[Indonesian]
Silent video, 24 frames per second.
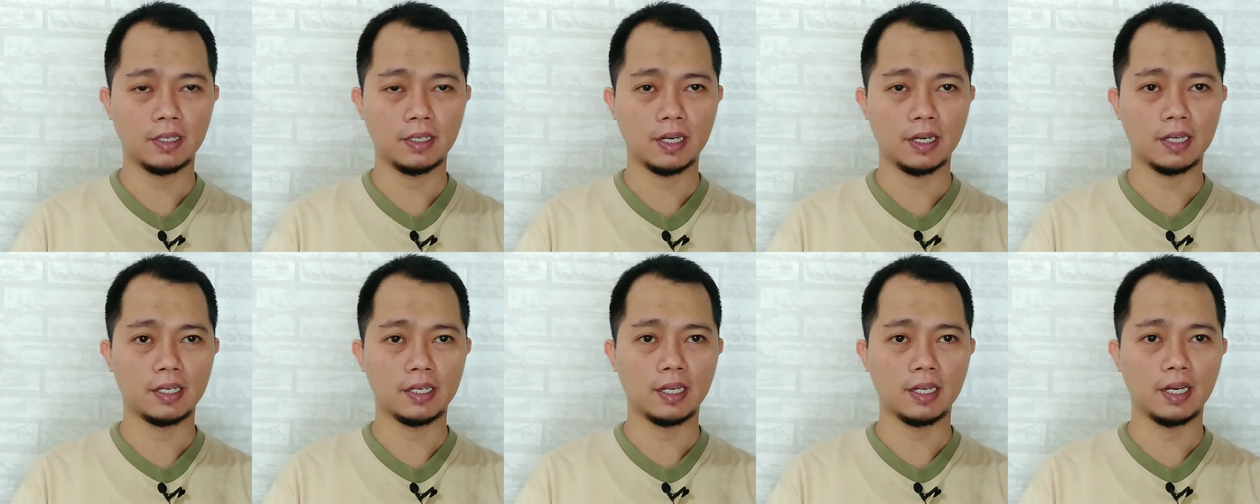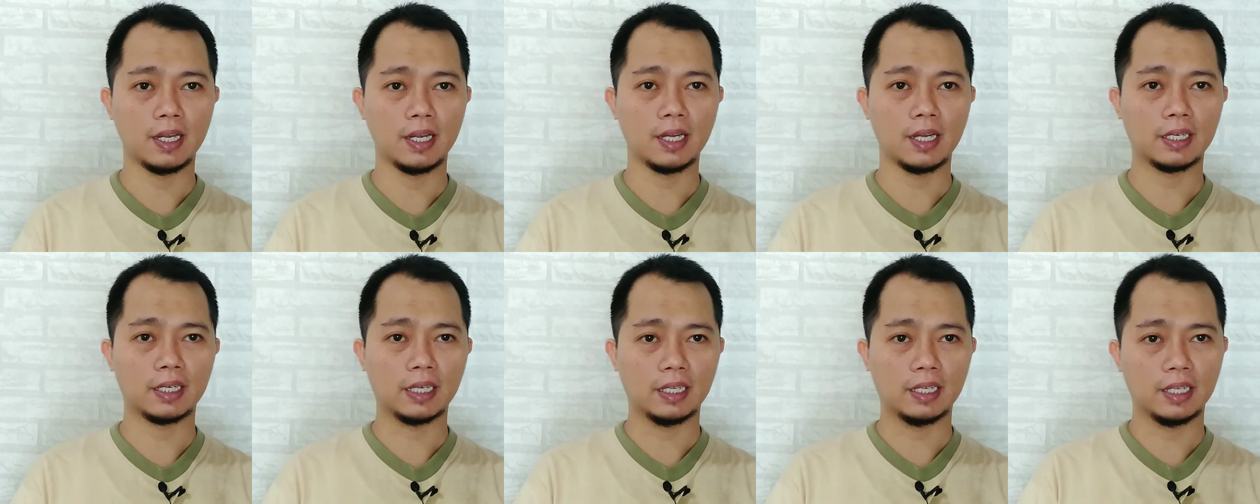
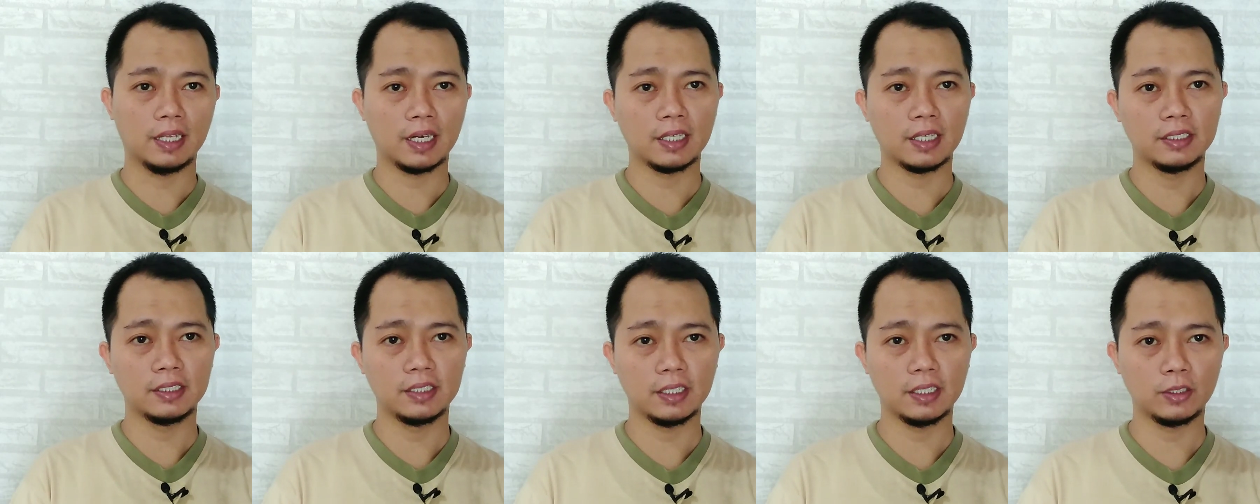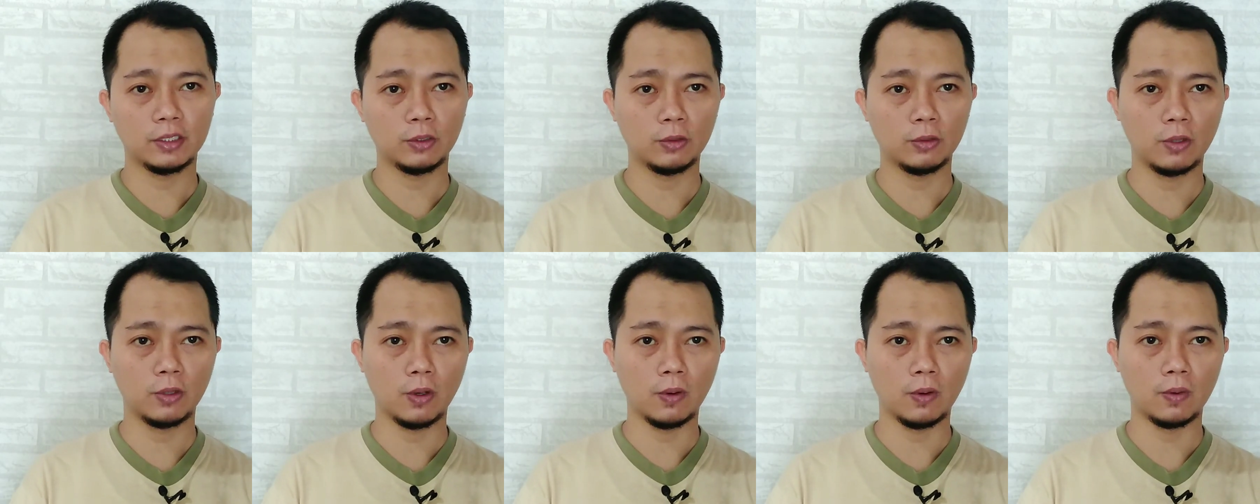adalah kata kerja
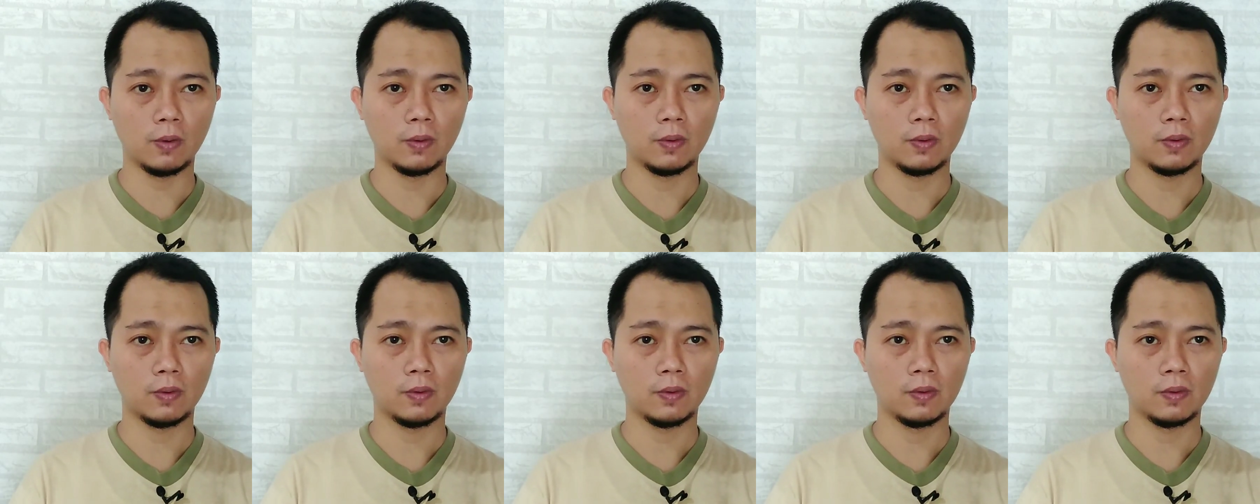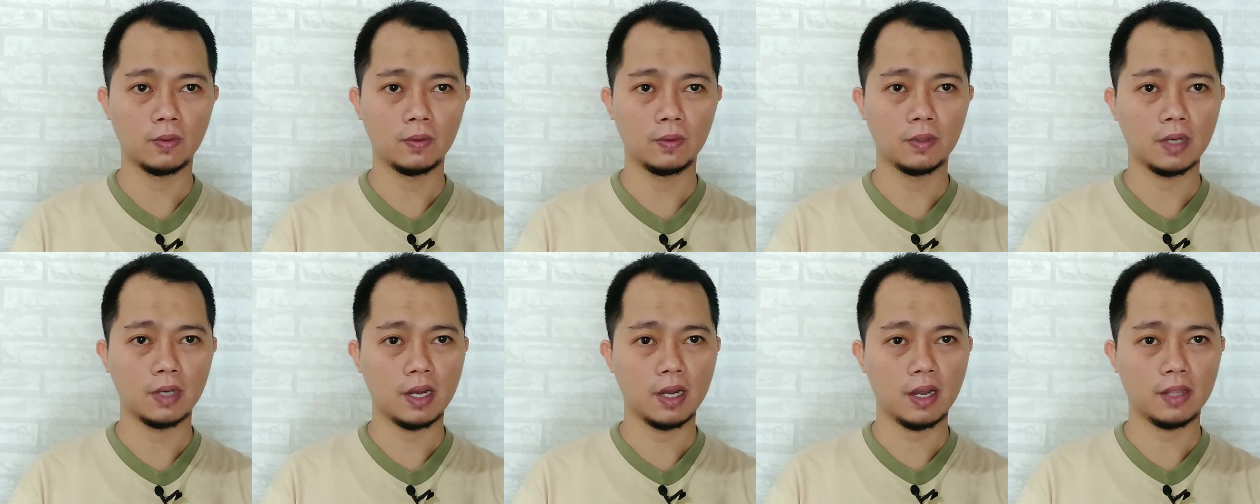to go
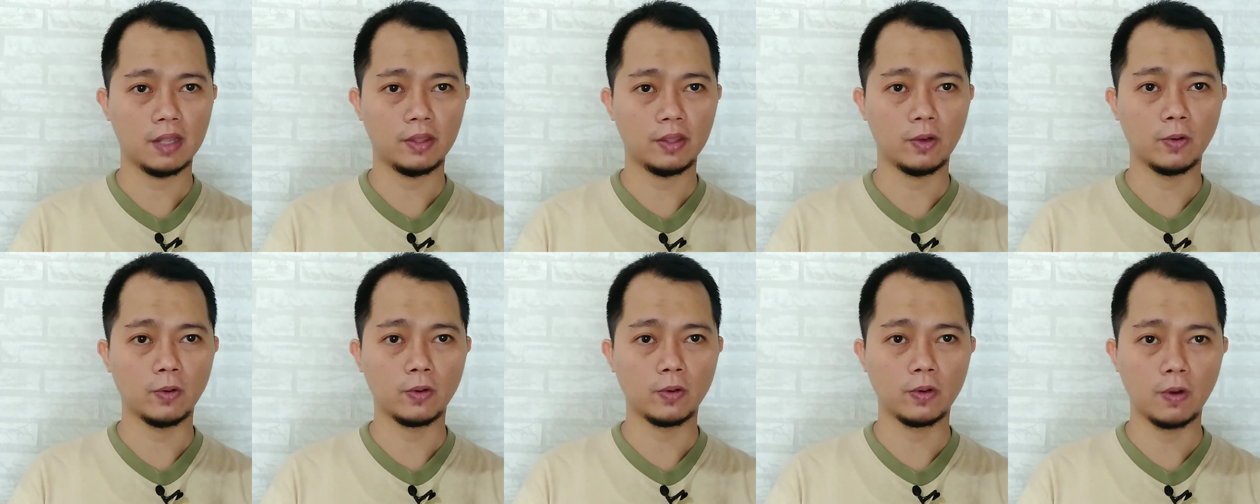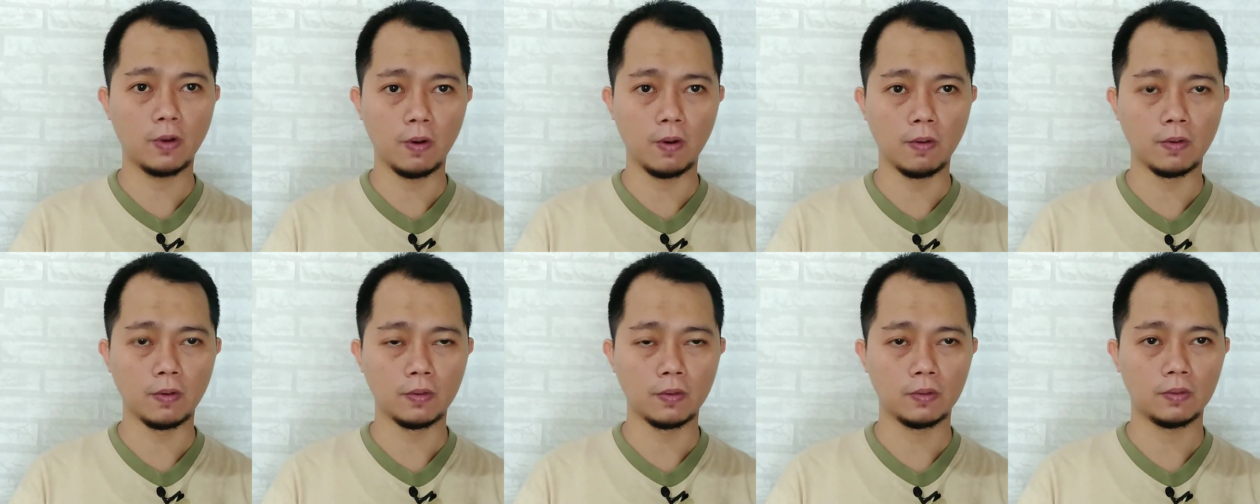atau
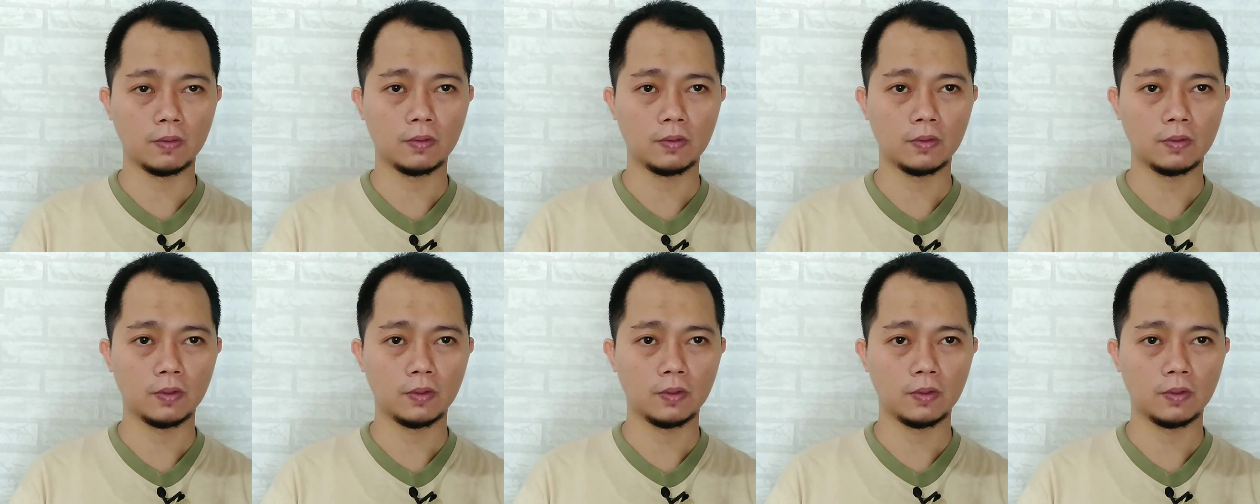go.